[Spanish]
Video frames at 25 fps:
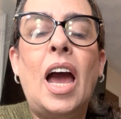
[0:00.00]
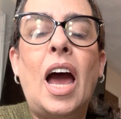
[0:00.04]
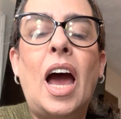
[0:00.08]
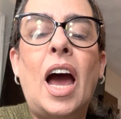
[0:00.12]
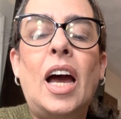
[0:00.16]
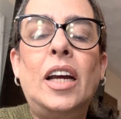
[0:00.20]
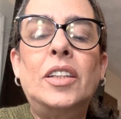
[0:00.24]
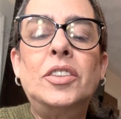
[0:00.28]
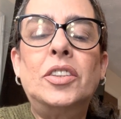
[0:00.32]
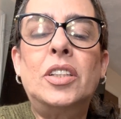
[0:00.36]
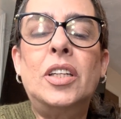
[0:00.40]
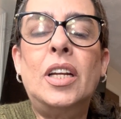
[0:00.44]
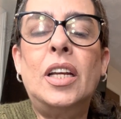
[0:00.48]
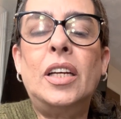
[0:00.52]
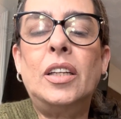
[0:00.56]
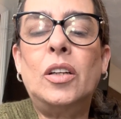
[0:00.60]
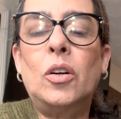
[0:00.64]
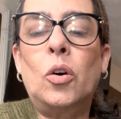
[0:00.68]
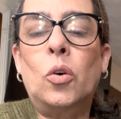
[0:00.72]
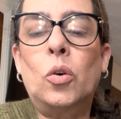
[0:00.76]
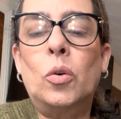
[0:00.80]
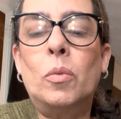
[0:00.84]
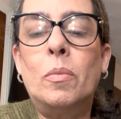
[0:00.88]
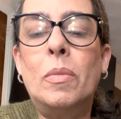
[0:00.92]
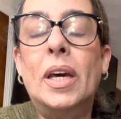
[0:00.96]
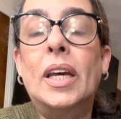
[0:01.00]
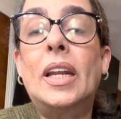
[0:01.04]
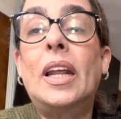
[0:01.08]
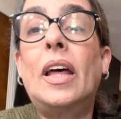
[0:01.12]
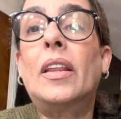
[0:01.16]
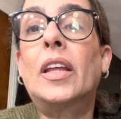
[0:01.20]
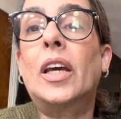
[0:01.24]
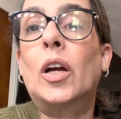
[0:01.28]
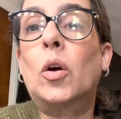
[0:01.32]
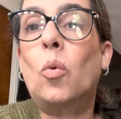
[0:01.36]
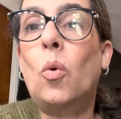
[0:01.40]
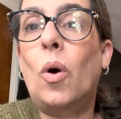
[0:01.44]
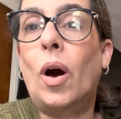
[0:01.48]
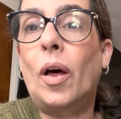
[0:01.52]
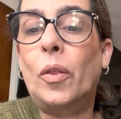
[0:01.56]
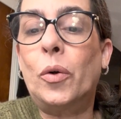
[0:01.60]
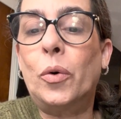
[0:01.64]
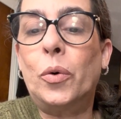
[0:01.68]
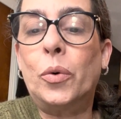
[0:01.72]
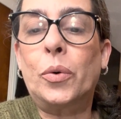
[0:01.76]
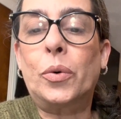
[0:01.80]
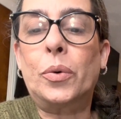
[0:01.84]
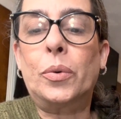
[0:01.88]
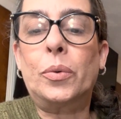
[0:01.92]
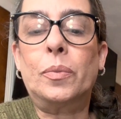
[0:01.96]
Ashley Olvera de
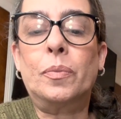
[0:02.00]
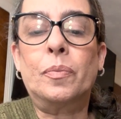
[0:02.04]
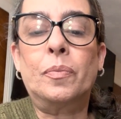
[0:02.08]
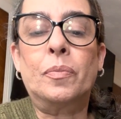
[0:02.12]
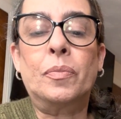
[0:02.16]
Ecuador,